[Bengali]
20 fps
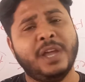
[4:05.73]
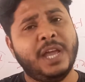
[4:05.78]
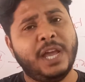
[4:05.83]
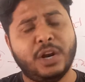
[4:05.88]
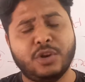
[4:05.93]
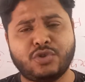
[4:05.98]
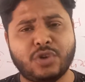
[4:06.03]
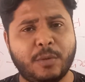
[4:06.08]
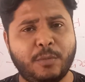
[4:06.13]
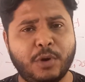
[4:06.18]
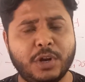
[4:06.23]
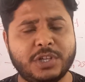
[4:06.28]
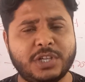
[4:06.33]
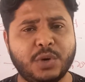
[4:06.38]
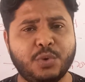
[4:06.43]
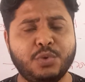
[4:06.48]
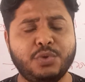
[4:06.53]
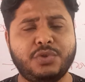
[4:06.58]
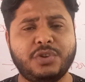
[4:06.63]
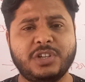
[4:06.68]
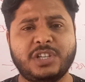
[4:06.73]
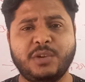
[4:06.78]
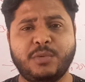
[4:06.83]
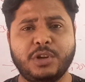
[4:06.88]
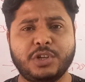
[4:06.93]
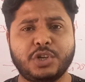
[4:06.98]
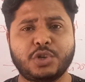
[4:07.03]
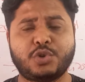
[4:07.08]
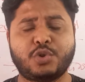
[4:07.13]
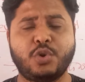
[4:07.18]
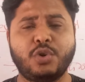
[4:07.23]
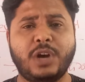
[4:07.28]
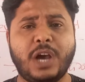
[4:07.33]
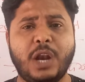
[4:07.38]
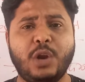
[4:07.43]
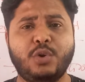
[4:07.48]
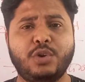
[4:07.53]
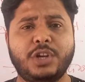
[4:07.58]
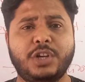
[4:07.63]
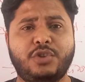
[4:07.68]
এগুলো সব বলেছে উনত্রিশে বলেছে
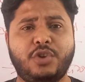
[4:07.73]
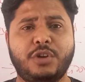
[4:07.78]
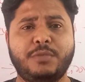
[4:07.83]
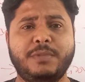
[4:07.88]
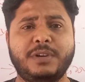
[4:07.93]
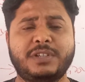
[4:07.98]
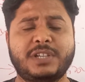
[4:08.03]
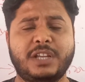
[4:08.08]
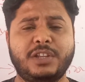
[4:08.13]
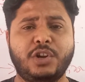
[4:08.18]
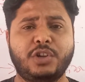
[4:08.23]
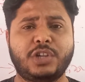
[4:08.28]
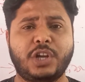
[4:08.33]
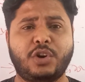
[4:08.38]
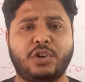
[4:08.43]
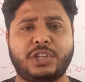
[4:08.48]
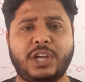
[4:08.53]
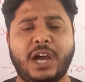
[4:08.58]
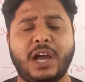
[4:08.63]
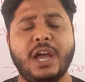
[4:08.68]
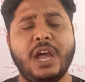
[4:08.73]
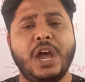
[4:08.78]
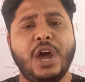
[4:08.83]
সংখ্যালঘুদের ধর্মীয় স্বাধীনতার কথা